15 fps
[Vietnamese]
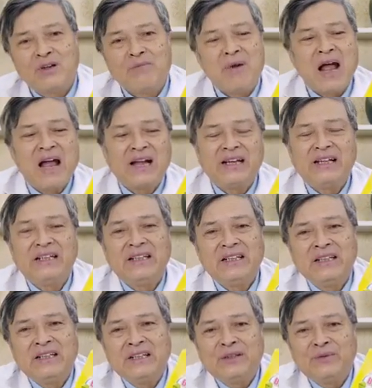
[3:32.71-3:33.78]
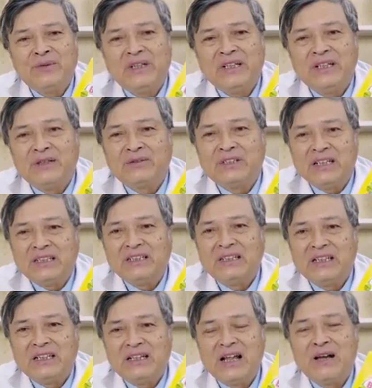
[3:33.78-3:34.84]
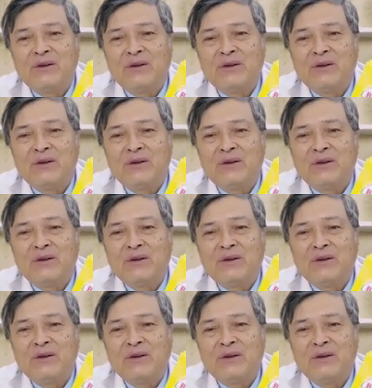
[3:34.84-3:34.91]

có ba cái nguyên liệu chính thì